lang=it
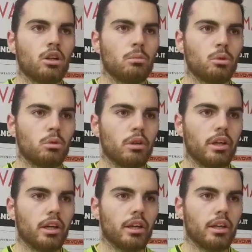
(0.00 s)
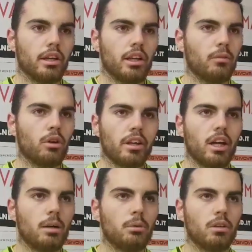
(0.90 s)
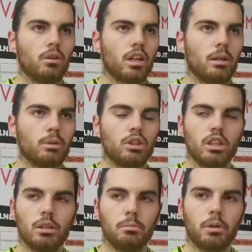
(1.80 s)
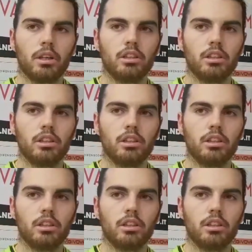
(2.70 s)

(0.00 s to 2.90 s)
Comunque lavoriamo, lavoriamo sempre,